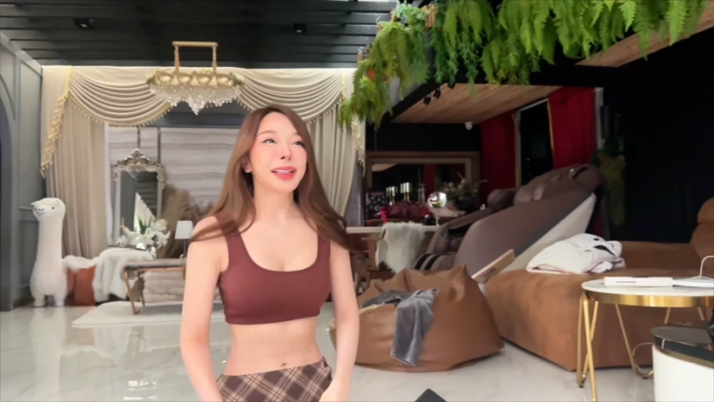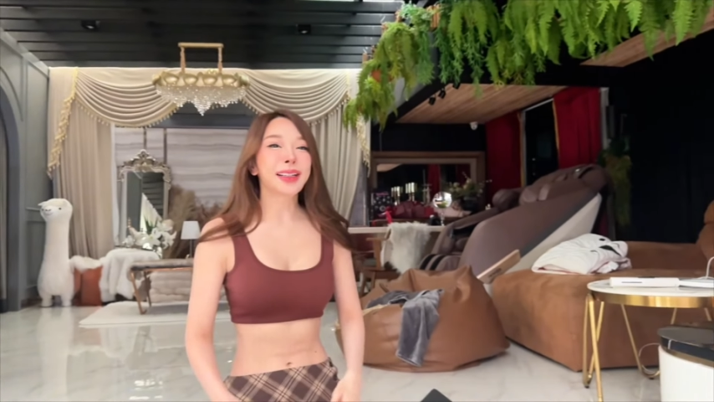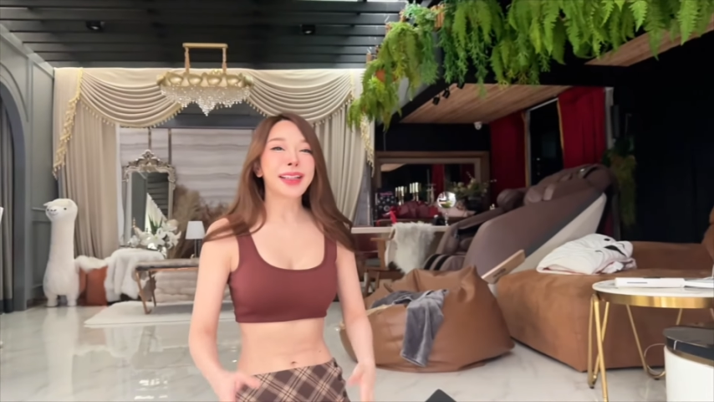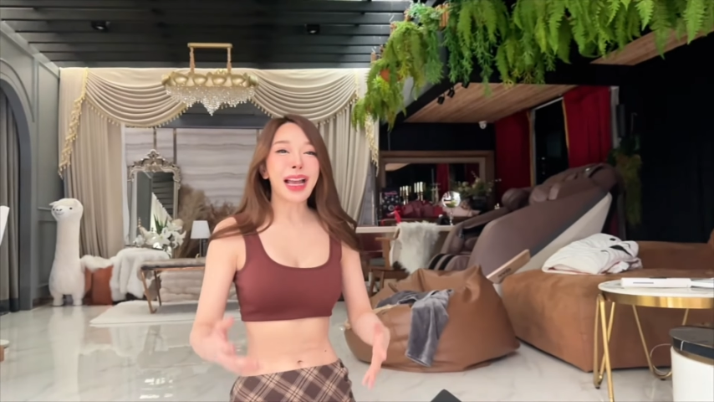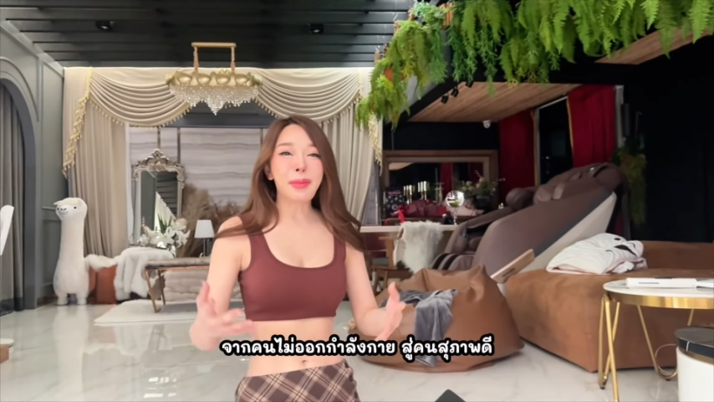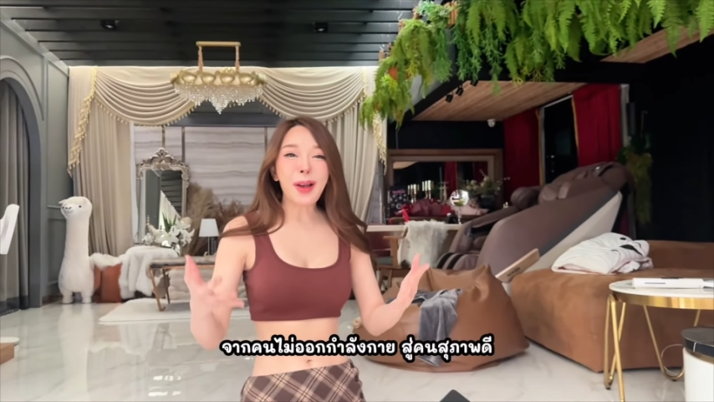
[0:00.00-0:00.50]

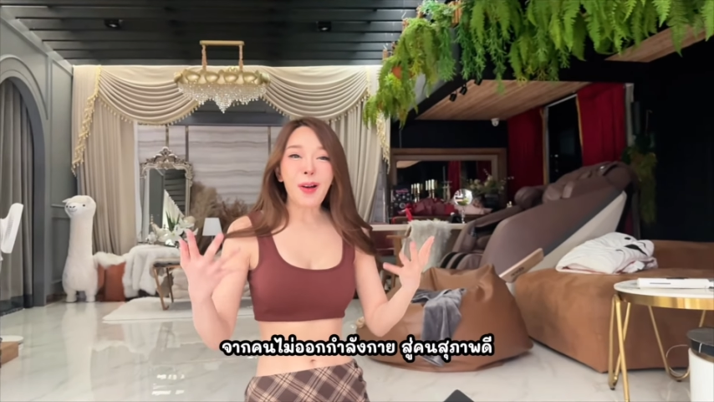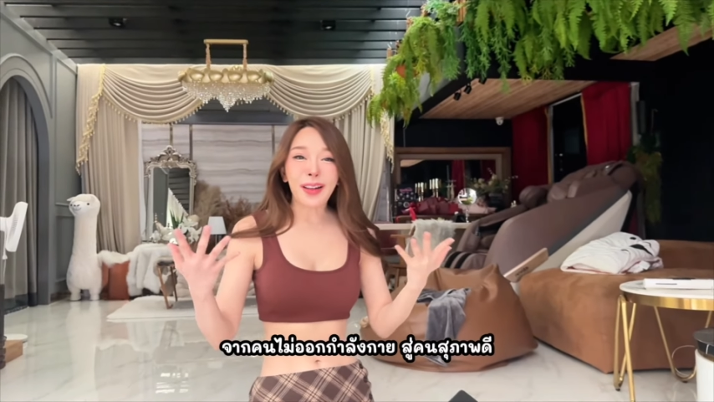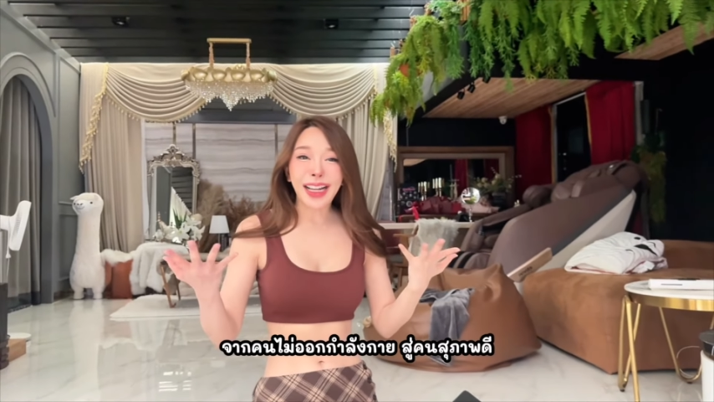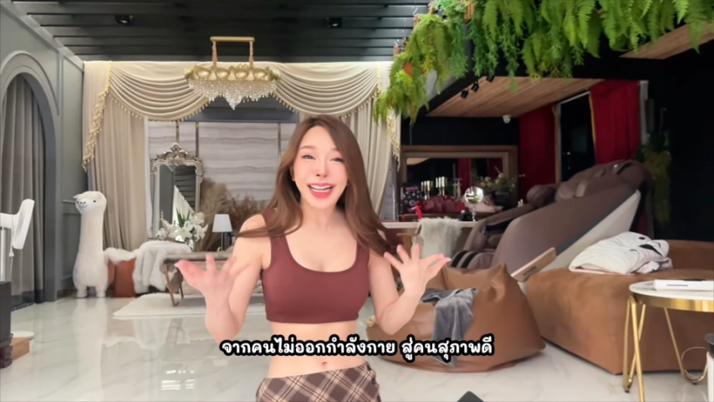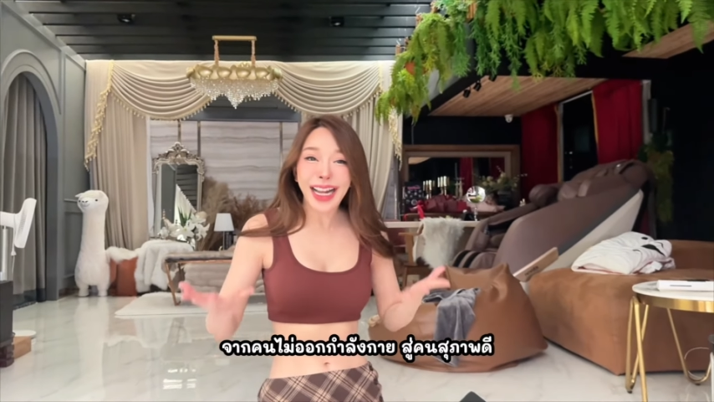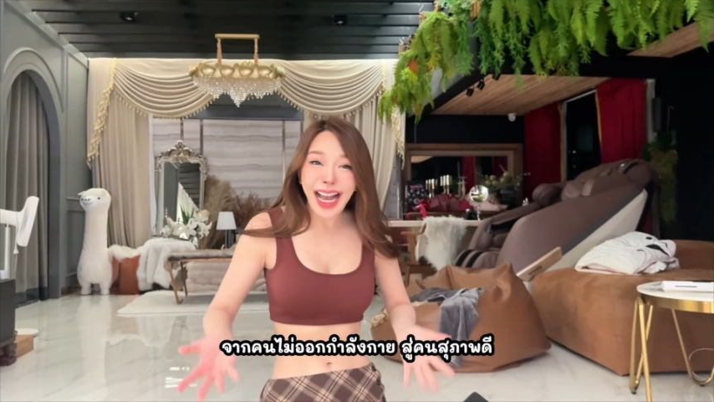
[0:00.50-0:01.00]
คือยางไม่ออก
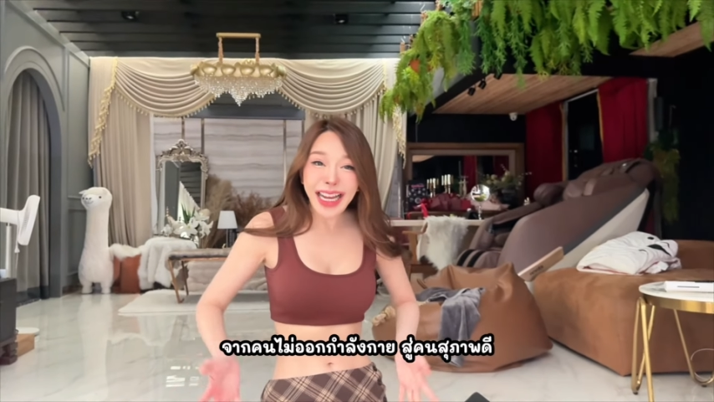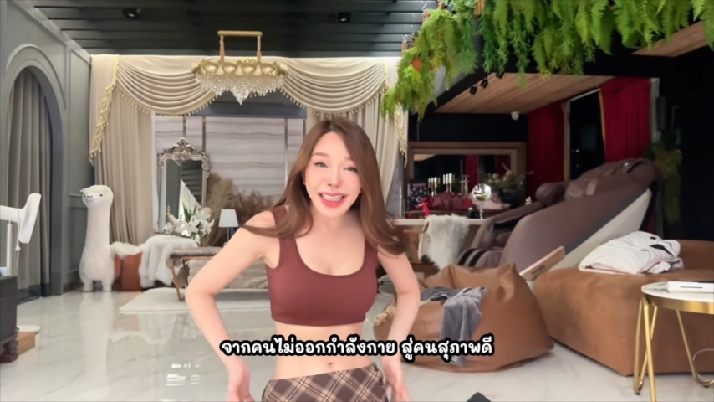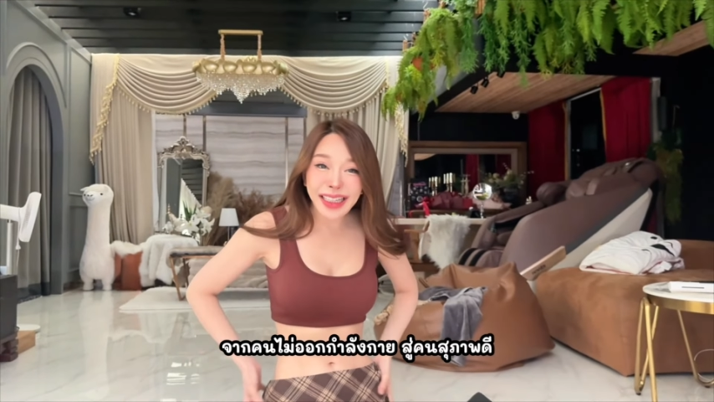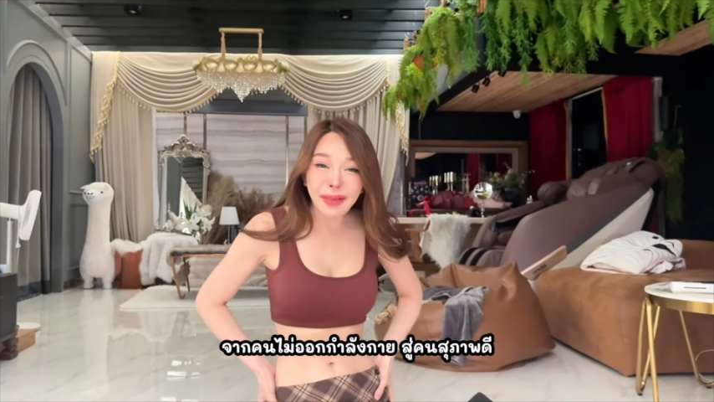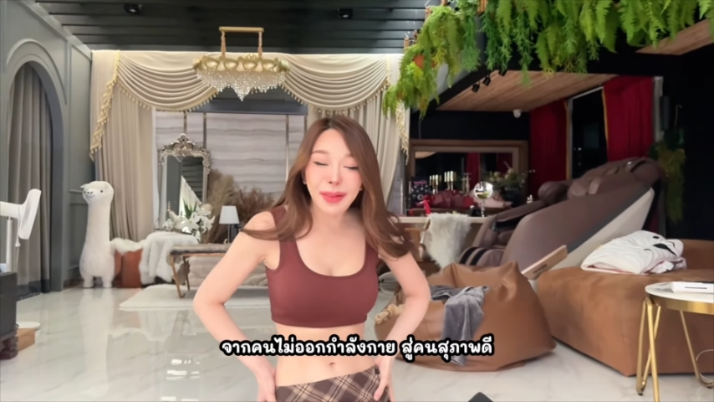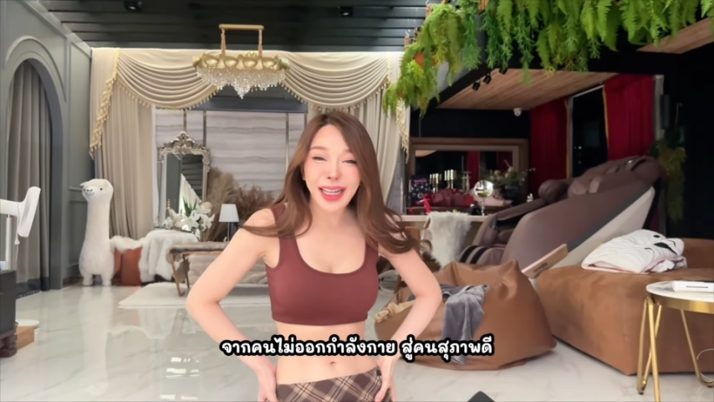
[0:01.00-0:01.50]
กำลังกาย
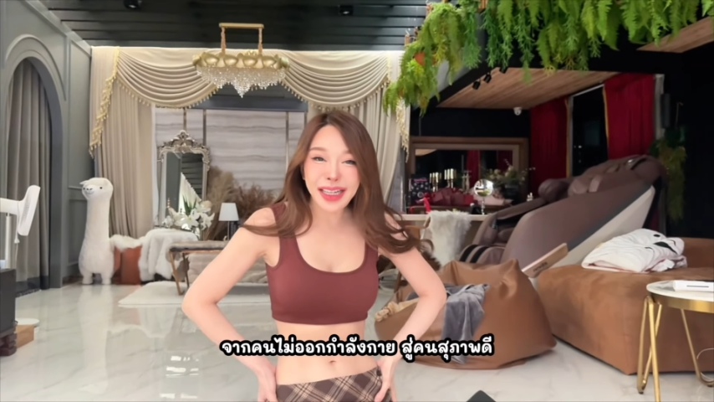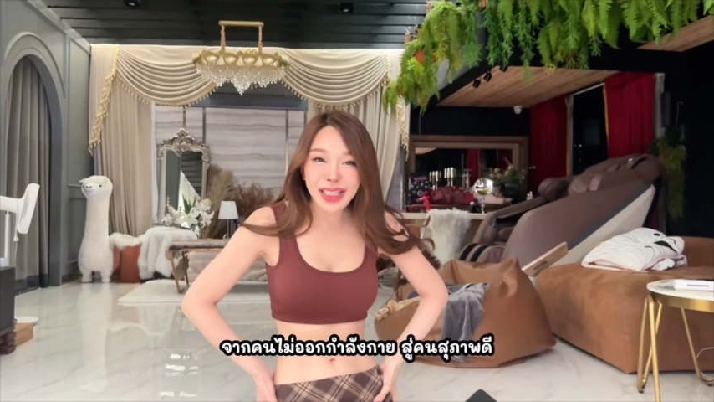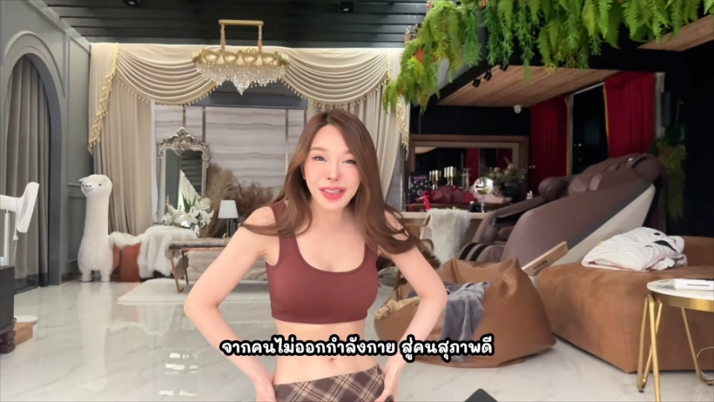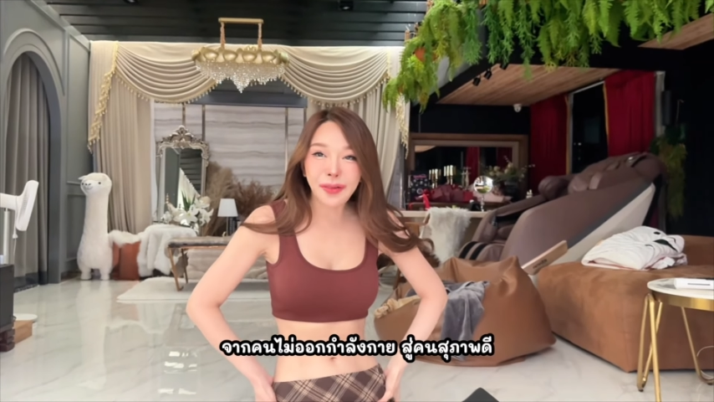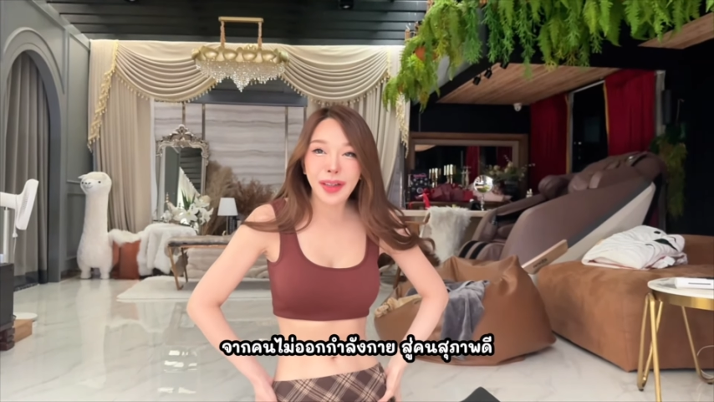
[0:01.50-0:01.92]
เลยมาทั้งชี